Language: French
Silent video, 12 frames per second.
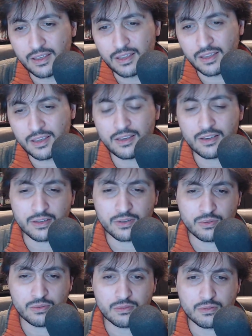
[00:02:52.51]
Et il y en a
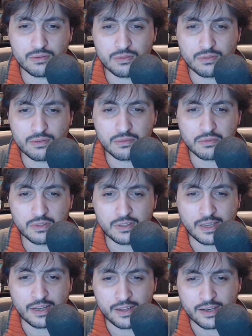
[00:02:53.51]
une
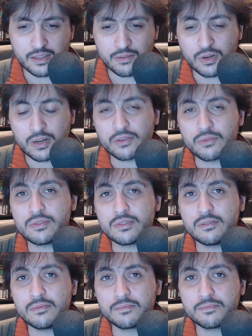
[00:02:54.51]
qui a l'air d'avoir
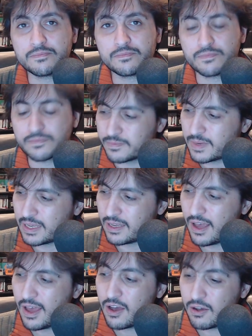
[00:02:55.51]
réussi.
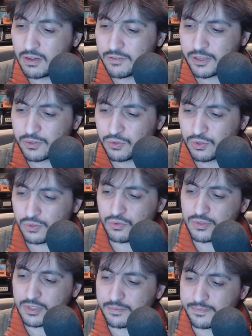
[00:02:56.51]
On va faire le tour de tout ça.